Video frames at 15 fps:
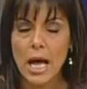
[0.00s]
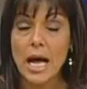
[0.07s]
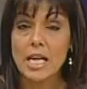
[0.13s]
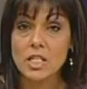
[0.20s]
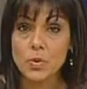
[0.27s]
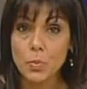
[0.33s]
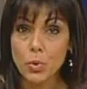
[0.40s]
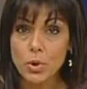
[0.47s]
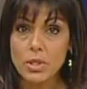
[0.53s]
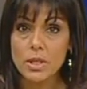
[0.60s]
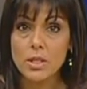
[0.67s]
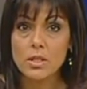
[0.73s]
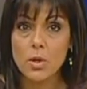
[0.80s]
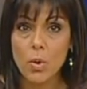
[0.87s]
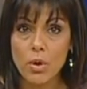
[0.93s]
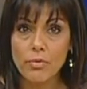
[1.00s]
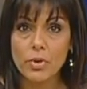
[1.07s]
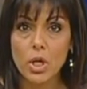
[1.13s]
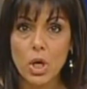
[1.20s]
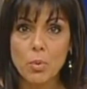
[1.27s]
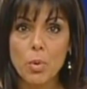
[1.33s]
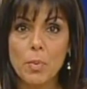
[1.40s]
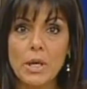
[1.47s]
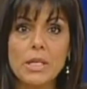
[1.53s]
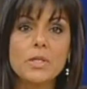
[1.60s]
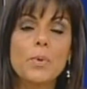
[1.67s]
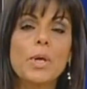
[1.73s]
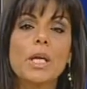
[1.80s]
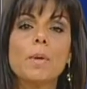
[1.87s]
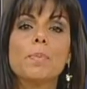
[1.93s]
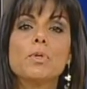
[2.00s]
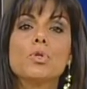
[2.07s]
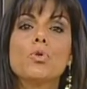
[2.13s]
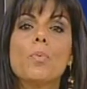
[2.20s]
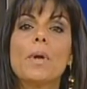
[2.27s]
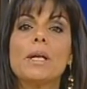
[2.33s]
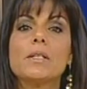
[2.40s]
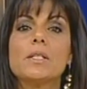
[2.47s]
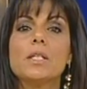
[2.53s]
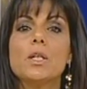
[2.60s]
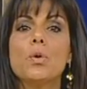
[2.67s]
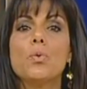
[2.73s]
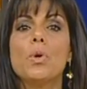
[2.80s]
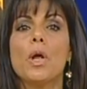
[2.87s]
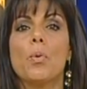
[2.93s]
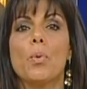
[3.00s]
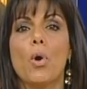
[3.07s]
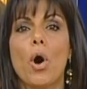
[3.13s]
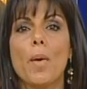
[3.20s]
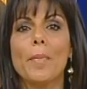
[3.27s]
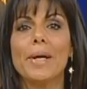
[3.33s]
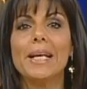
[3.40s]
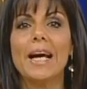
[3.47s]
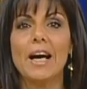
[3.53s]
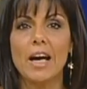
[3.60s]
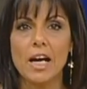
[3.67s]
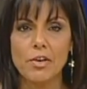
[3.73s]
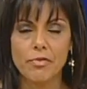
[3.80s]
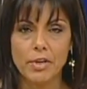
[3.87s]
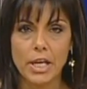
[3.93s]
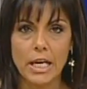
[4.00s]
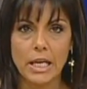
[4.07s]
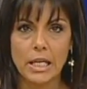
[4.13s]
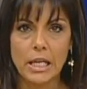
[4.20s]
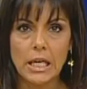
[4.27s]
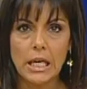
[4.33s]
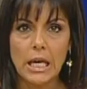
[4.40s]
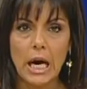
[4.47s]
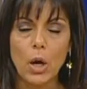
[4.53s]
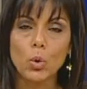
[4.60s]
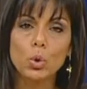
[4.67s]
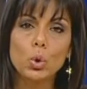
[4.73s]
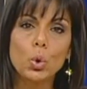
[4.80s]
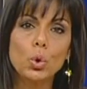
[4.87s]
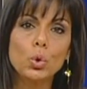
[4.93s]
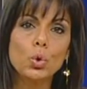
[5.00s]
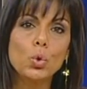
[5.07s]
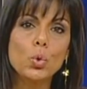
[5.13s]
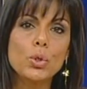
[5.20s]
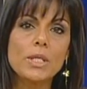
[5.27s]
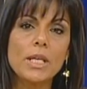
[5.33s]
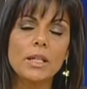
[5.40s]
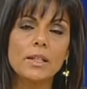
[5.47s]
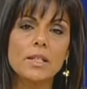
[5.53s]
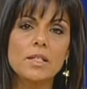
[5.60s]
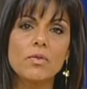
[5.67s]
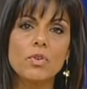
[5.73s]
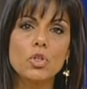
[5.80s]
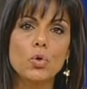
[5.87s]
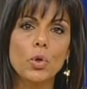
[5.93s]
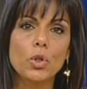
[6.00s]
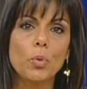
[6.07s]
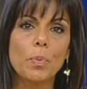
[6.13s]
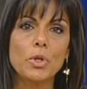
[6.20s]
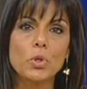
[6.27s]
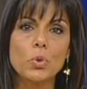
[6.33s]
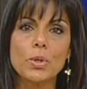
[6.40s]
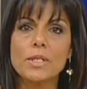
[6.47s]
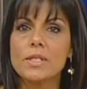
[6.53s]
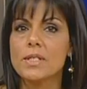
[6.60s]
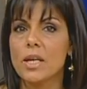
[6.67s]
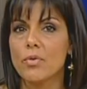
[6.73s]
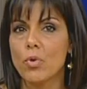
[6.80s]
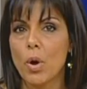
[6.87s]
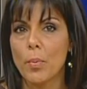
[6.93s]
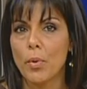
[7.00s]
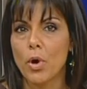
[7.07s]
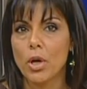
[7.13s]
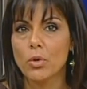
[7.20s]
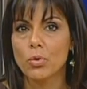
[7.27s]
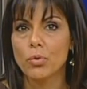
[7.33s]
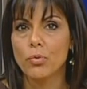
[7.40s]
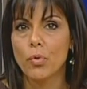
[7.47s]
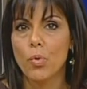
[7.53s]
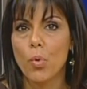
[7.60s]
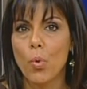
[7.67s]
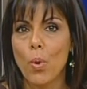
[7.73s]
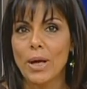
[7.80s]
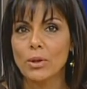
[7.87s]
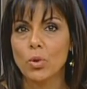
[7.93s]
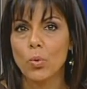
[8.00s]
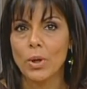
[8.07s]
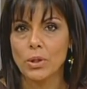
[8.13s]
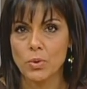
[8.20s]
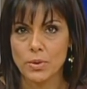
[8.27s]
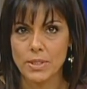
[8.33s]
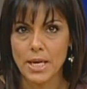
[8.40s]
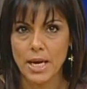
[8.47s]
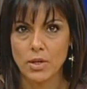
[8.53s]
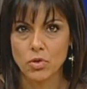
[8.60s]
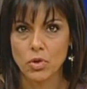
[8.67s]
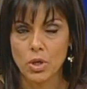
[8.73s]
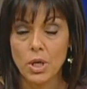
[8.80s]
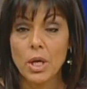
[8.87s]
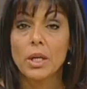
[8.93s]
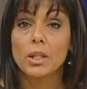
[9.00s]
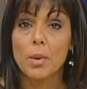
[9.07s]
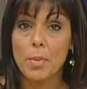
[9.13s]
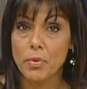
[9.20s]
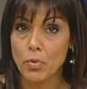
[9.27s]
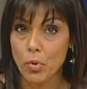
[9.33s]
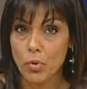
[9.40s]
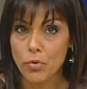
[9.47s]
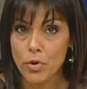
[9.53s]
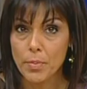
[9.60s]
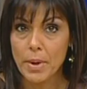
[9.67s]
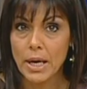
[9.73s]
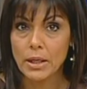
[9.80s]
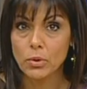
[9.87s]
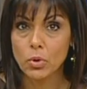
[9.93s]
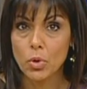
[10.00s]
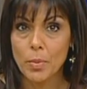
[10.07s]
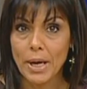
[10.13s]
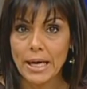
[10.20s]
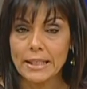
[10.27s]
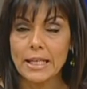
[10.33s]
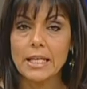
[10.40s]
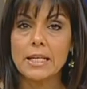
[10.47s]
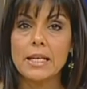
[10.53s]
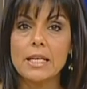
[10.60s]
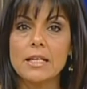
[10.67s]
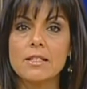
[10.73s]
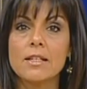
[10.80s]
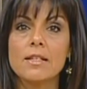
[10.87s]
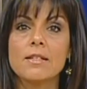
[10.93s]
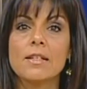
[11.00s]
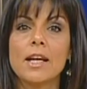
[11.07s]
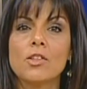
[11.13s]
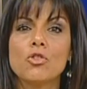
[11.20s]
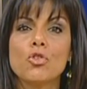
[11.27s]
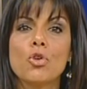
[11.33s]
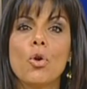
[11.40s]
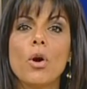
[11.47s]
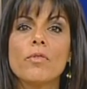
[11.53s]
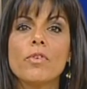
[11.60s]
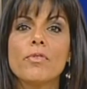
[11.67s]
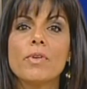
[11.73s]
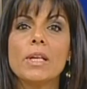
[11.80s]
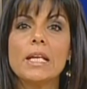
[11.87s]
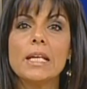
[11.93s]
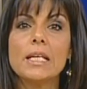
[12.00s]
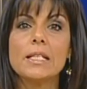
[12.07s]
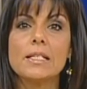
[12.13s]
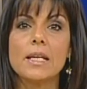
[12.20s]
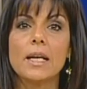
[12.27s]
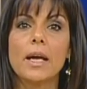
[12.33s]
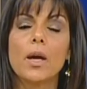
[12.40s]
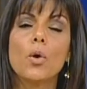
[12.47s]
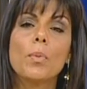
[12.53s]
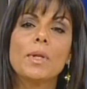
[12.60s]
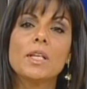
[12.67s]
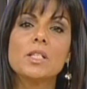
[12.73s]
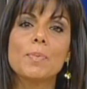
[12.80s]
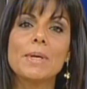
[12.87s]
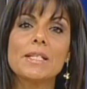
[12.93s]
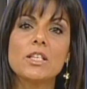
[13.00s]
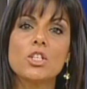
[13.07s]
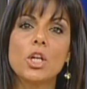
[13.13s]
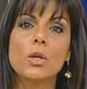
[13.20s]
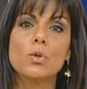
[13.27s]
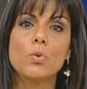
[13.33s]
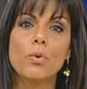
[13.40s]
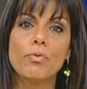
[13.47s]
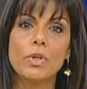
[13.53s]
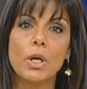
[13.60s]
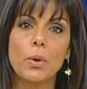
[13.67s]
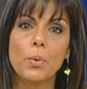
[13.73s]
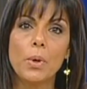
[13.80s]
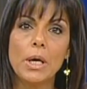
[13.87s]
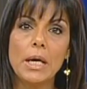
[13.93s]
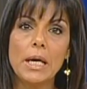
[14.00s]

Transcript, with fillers: As buscas ao avião mobilizam equipes no Brasil, na Europa e na África. Ao todo, 228 pessoas estavam a bordo do voo 447. Também foi confirmado que uma catarinense da cidade de Nova Veneza é uma das passageiras do avião.